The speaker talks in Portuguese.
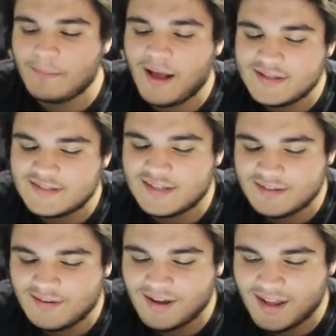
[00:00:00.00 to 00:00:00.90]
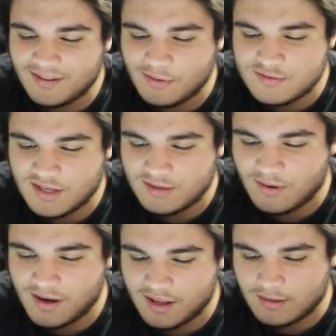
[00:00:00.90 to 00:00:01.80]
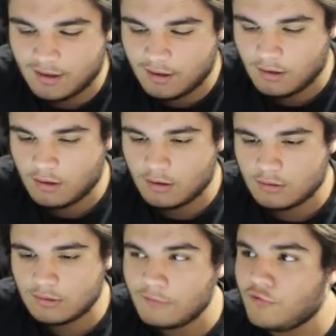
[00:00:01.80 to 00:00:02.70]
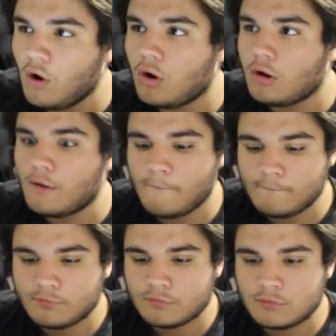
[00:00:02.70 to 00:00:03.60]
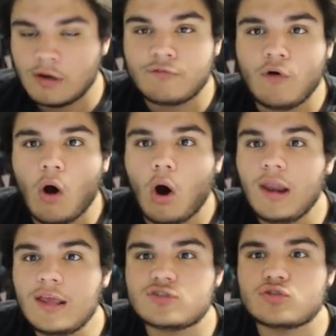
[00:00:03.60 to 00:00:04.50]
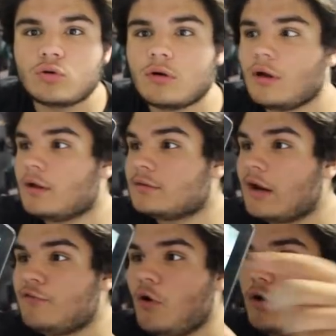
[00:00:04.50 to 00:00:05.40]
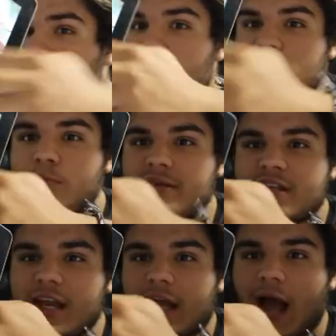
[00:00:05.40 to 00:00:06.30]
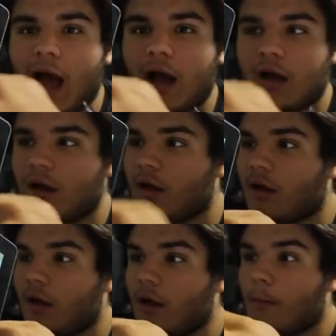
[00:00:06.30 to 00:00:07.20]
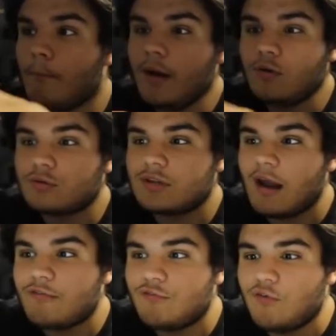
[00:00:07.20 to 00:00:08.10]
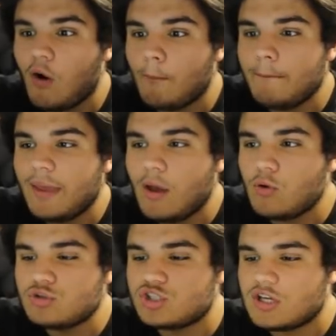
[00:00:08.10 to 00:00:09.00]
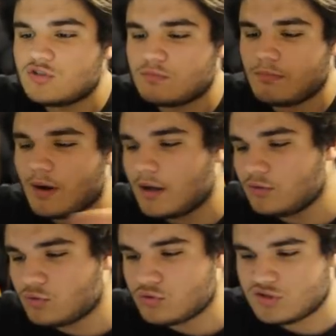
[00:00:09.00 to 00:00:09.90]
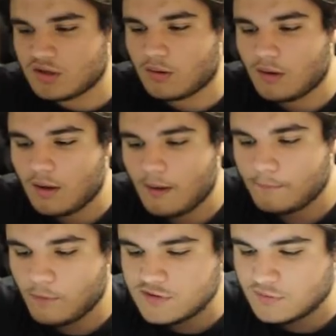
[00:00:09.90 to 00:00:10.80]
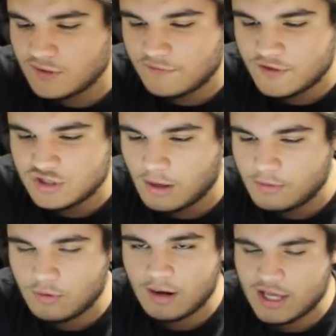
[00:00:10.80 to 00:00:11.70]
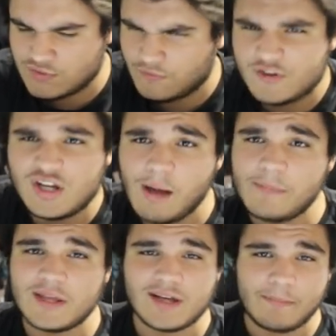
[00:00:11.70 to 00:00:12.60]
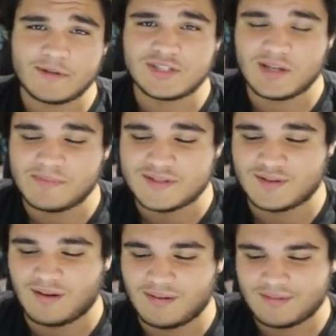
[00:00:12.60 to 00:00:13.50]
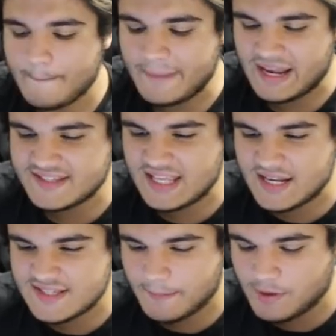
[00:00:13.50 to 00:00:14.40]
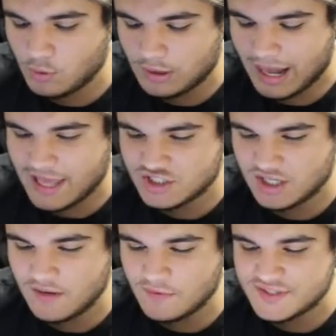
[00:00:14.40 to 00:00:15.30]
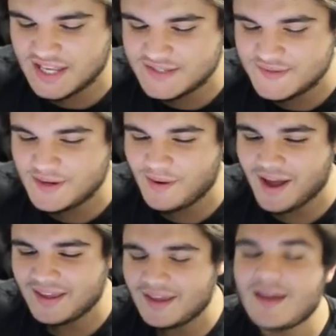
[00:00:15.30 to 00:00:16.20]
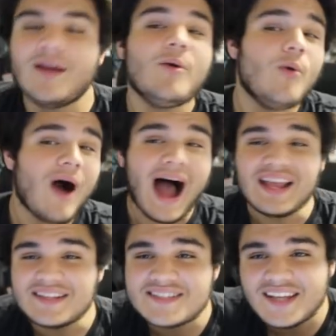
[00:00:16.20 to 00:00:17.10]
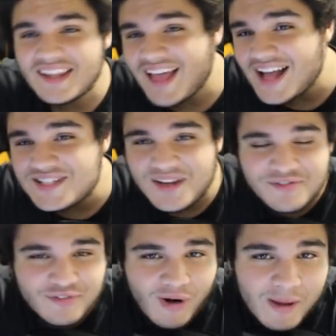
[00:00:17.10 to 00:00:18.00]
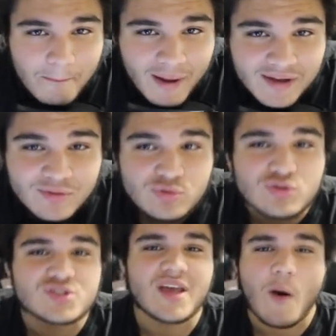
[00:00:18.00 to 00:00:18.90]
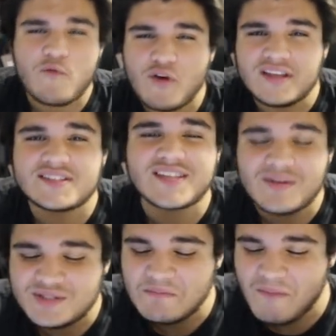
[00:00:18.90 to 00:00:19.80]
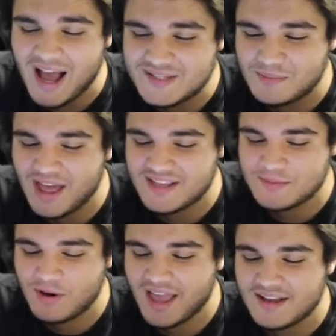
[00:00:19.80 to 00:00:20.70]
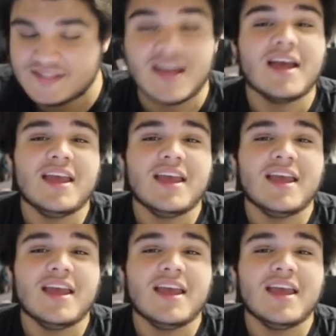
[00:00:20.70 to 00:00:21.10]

tem mais 140 ou 140 aí. Travou. Travou, olha isso. Travou, eu não consigo mais clicar. Mano, travou. Meu Jesus. Mano do céu. Nossa, eu vou ter que fechar e abrir o Clash. Vou fechar e abrir rapidinho, pessoal. Belezeiras, abriu o Clash e vocês viram aí o, a insanidade que foi, mano do céu, foi insano demais, moleques e molecas.